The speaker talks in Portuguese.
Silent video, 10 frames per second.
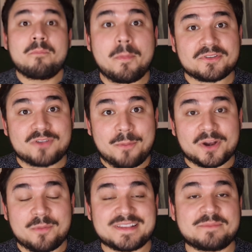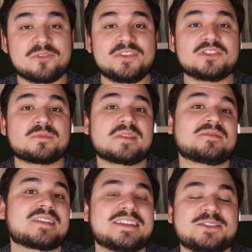Bom, pessoal, para começar meu vídeo, os
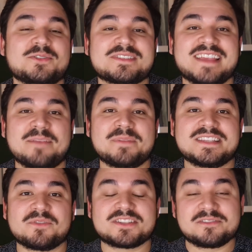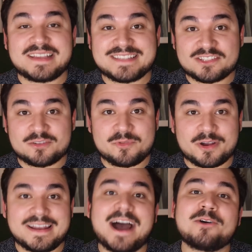meus recadinhos de sempre, se você não está inscrito no meu
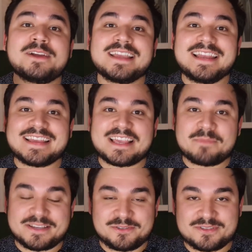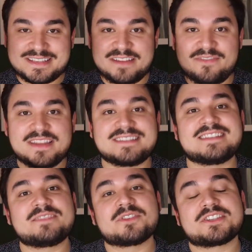canal, clica aqui embaixo no inscrever-se,
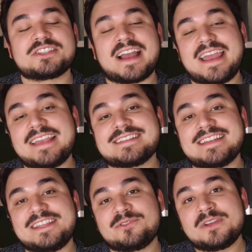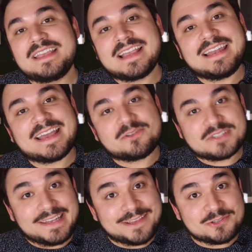se você já é inscrito, clica no
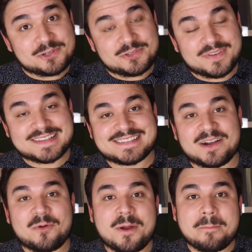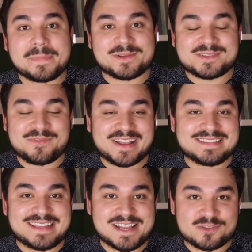sininho de notificação para você ficar
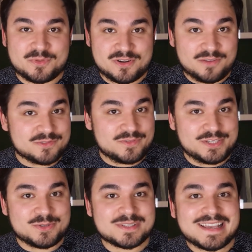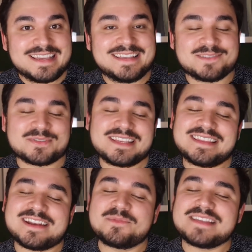antenado sobre novos vídeos, e se você
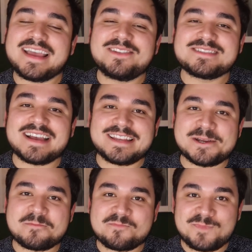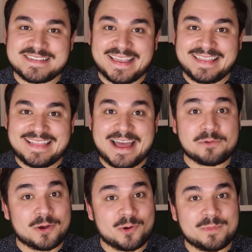ainda não me segue no Instagram, me segue lá
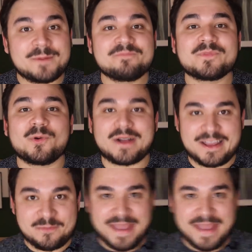no arroba o Caio